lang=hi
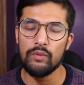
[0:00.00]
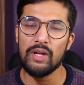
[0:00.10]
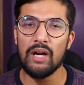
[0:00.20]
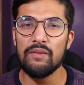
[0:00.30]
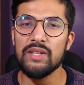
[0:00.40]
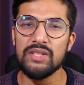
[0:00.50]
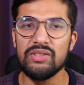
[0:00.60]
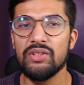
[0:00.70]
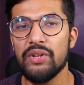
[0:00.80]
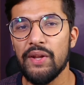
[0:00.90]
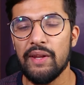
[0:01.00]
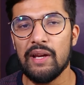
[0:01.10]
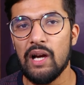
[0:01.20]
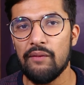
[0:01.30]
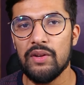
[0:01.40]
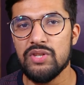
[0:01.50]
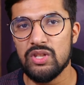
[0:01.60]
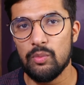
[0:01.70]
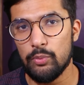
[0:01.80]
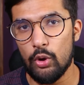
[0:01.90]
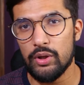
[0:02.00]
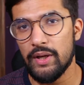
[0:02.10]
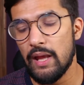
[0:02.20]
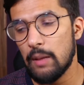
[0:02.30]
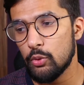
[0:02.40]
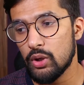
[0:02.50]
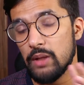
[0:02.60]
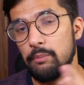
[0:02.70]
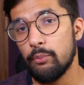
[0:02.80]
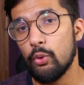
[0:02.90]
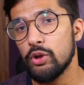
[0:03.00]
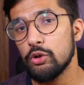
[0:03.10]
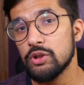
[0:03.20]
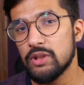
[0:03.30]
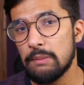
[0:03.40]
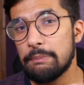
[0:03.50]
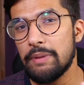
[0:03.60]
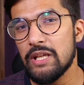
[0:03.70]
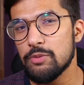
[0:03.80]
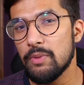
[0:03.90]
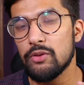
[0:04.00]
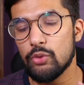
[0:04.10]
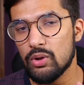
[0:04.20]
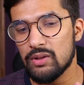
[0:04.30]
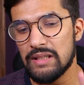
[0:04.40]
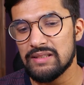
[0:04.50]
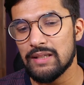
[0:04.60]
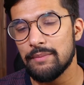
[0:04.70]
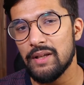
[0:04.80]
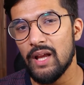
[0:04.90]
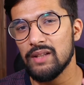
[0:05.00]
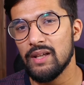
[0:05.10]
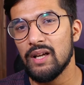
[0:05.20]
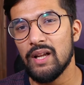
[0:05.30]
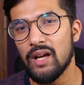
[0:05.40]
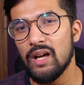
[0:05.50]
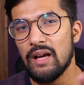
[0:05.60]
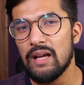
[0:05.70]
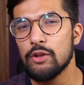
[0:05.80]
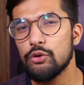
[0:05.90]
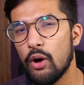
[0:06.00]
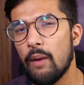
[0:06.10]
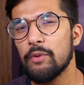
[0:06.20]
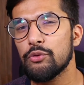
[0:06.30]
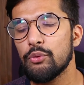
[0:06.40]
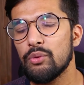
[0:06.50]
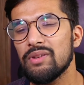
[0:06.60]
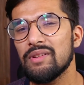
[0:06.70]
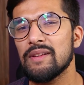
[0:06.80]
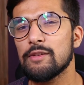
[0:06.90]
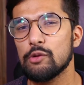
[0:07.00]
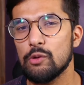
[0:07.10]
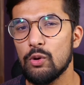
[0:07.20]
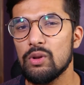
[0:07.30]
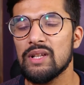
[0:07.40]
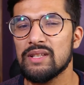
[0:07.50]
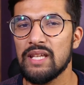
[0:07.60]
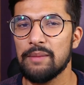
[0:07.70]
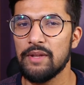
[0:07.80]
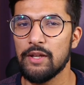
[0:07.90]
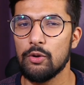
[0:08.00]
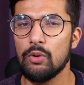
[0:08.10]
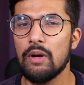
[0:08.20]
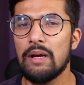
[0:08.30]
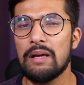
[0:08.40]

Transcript: मूवी काफ़ी अच्छे से रिटर्न है काफ़ी अच्छे से प्लॉटेड है आपको कहीं बोर नहीं लगती बीच में थोड़ा सा एक सेगमेंट है आधे घंटे का जो यहाँ पर थोड़ी सी ज़्यादा स्लो लगती है मेरे को